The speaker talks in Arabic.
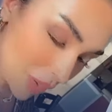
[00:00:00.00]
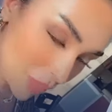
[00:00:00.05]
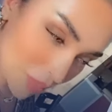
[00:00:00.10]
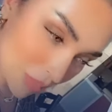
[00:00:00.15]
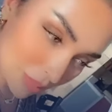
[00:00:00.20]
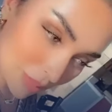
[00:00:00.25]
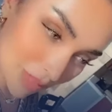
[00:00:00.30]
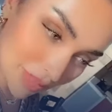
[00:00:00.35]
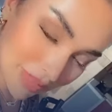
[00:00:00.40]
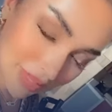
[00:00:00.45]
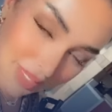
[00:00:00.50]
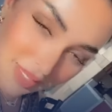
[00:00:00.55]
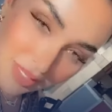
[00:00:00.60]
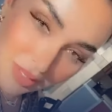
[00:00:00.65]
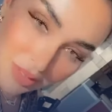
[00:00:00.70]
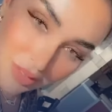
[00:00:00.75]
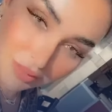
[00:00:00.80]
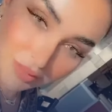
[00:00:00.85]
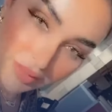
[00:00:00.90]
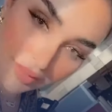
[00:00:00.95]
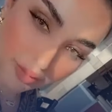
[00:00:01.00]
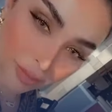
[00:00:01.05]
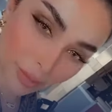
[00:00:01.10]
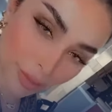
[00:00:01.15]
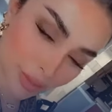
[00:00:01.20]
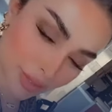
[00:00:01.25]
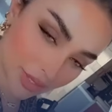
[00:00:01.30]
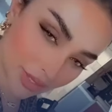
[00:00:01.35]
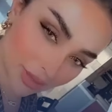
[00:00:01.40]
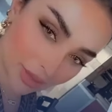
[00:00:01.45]
أول ما دخلت شفته في
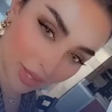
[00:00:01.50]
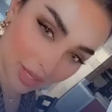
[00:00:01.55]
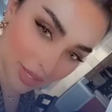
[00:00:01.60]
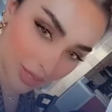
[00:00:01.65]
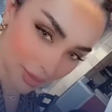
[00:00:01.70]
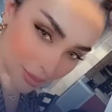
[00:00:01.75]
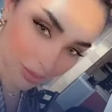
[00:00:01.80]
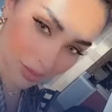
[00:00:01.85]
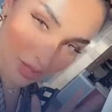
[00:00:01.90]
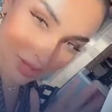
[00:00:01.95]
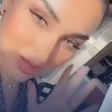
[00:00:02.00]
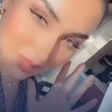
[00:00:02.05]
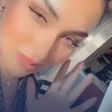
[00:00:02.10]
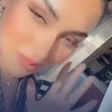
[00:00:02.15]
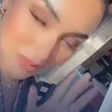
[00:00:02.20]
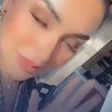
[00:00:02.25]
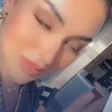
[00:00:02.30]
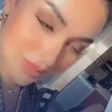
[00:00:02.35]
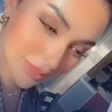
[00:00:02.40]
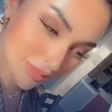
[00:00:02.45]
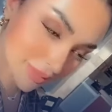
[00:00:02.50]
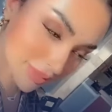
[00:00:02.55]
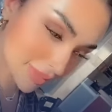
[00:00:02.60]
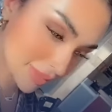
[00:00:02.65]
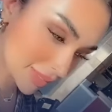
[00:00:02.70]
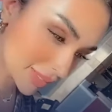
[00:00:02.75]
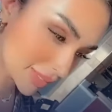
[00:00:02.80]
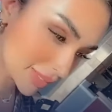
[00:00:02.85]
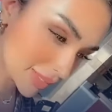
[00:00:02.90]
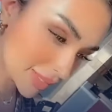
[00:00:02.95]
وجهي أنا ابتسمت
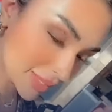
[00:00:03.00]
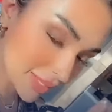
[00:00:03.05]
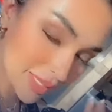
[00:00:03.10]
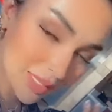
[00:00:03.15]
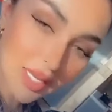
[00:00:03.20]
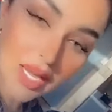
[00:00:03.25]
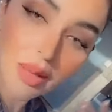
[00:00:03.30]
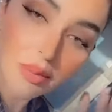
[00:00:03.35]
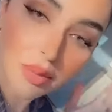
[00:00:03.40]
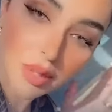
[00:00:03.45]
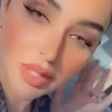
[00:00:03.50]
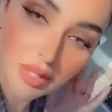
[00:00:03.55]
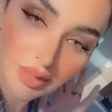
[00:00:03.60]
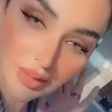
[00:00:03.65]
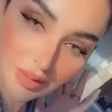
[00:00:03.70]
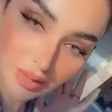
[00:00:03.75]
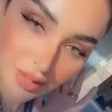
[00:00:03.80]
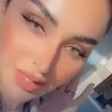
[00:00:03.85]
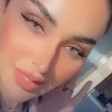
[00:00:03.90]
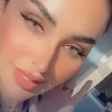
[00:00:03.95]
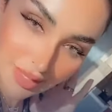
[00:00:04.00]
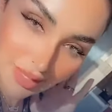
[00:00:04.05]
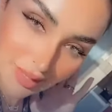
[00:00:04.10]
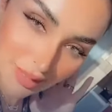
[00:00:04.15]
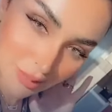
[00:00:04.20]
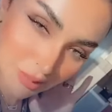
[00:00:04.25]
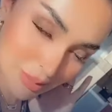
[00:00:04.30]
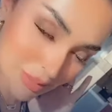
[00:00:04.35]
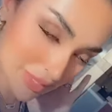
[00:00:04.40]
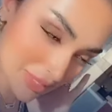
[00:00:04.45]
قام رد, رد لي
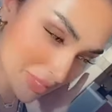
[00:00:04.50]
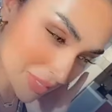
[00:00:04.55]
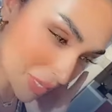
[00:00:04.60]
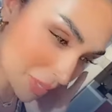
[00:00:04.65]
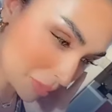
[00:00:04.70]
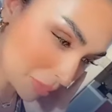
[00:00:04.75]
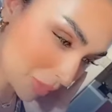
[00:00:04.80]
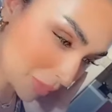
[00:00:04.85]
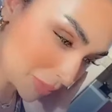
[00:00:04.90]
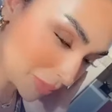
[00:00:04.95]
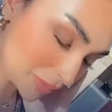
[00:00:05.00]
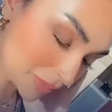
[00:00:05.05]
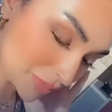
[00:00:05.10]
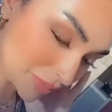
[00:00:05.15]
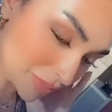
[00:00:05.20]
الابتسامة